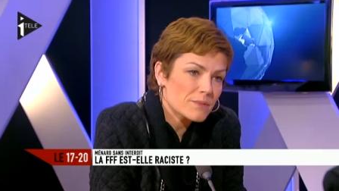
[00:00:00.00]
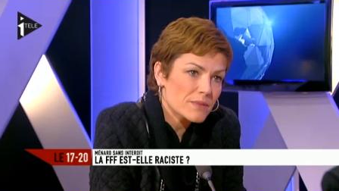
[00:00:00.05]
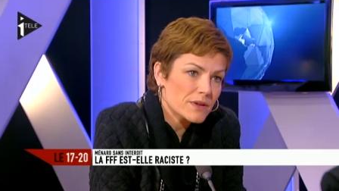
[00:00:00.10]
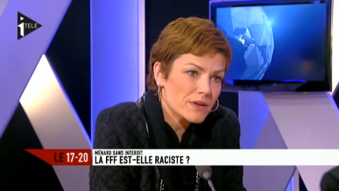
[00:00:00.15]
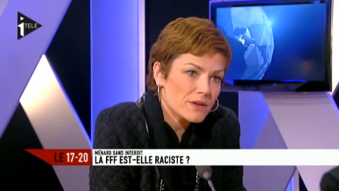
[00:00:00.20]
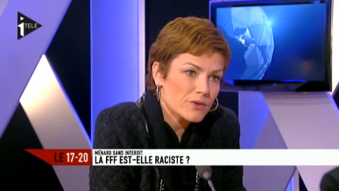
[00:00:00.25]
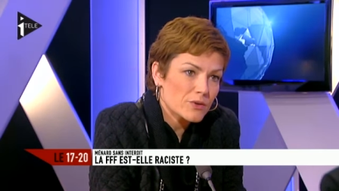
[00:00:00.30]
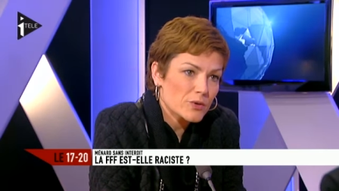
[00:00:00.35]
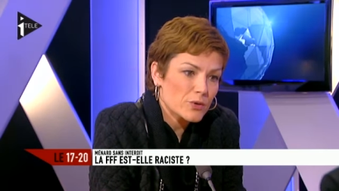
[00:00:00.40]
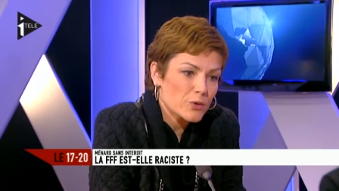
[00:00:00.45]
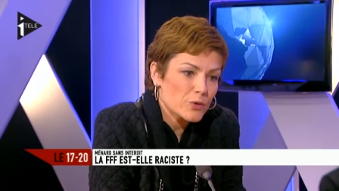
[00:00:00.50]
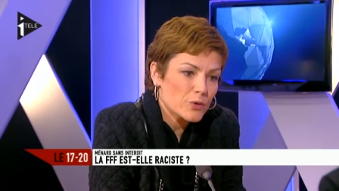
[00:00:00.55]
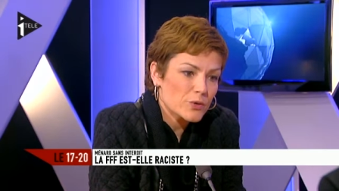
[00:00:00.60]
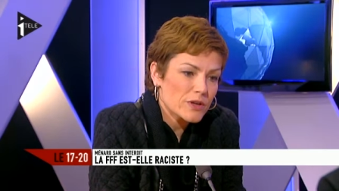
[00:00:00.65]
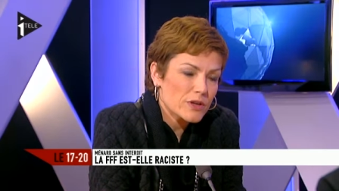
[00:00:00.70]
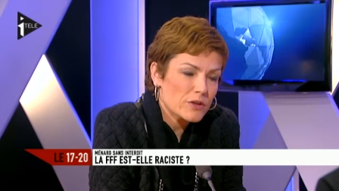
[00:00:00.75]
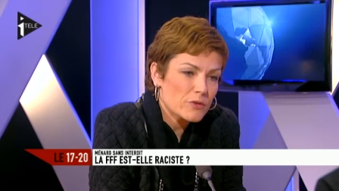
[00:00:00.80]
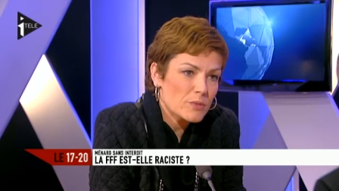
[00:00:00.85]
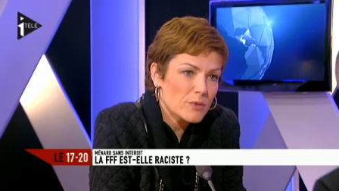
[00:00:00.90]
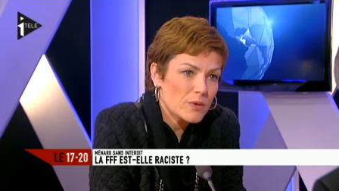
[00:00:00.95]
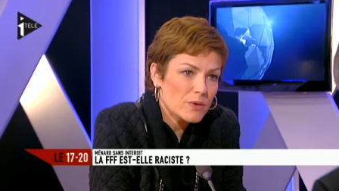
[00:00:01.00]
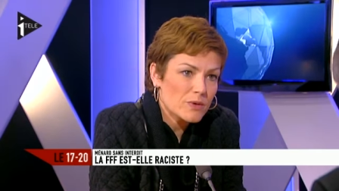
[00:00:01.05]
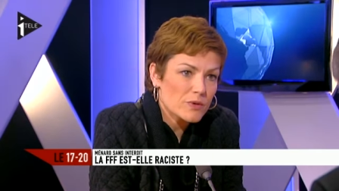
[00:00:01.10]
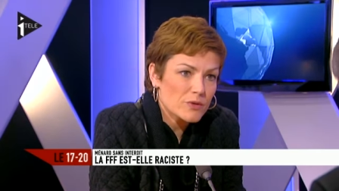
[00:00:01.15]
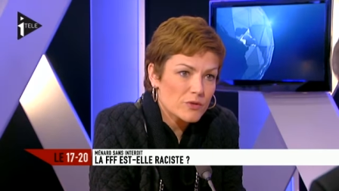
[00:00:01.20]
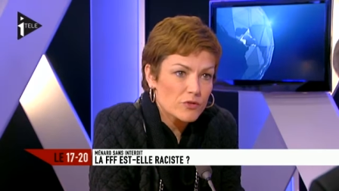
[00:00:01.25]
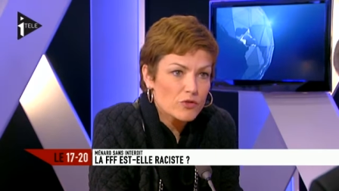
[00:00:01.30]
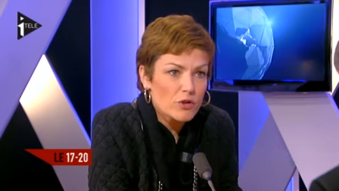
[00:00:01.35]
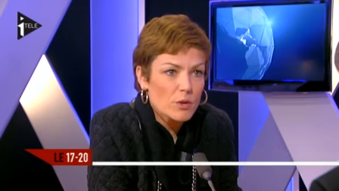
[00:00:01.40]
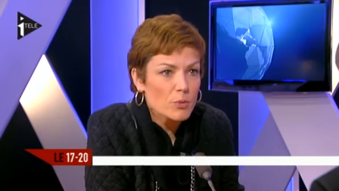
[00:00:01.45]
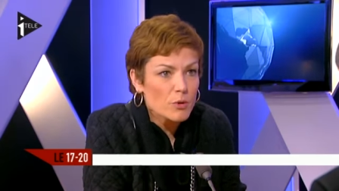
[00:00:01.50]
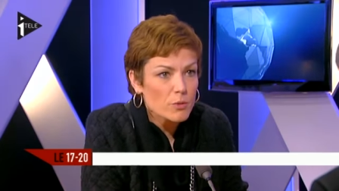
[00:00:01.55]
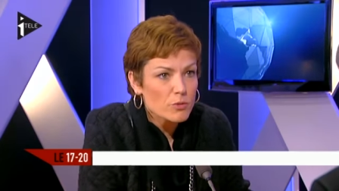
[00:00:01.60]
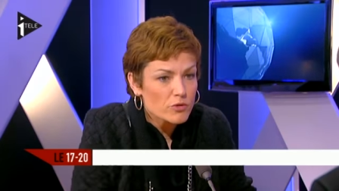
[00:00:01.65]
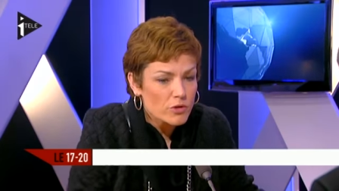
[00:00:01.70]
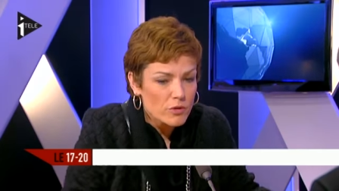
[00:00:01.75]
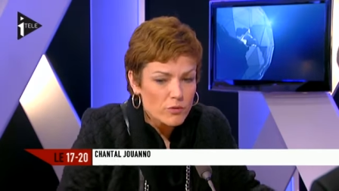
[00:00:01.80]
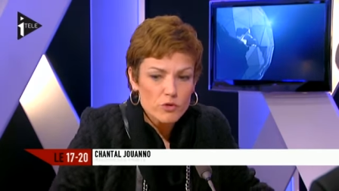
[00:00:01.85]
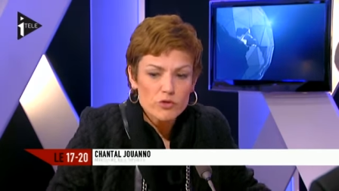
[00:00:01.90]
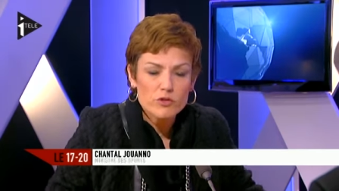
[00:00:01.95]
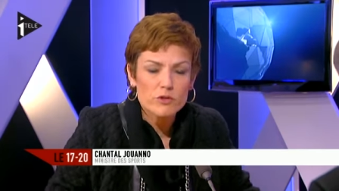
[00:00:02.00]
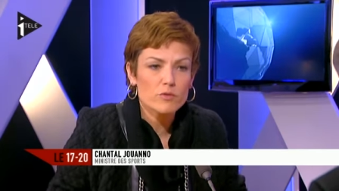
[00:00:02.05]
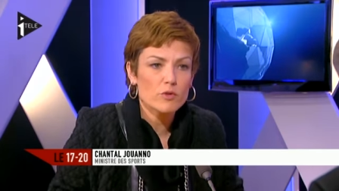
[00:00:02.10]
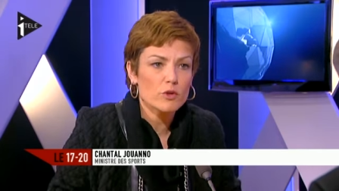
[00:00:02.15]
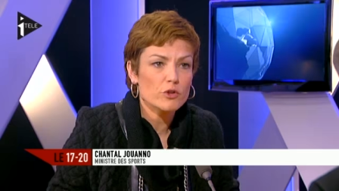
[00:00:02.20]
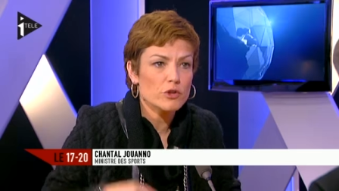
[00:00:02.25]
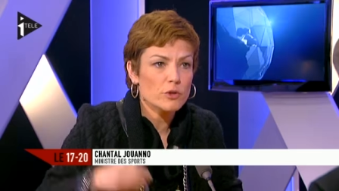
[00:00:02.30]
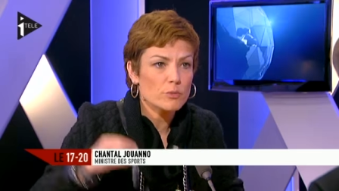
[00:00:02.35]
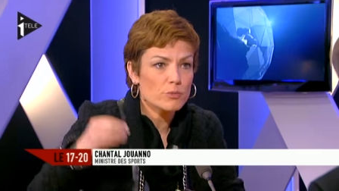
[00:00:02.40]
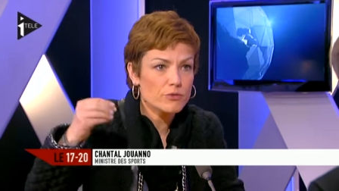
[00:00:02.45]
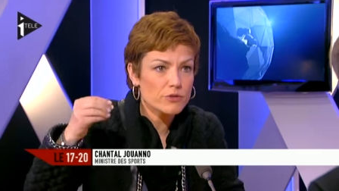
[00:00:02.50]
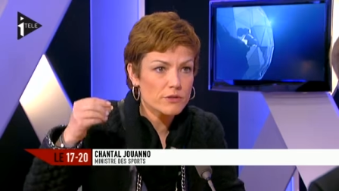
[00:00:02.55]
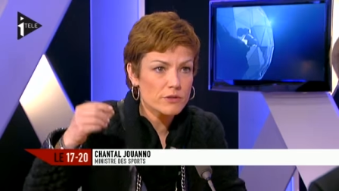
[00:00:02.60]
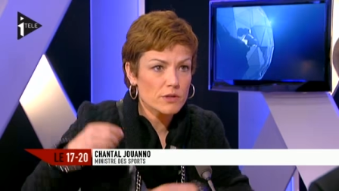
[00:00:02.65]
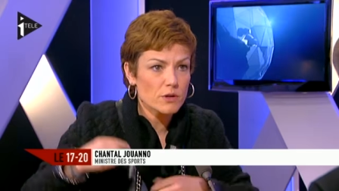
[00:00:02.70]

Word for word: mais, honnêtement, c'est un problème de savoir s'ils veulent des petits,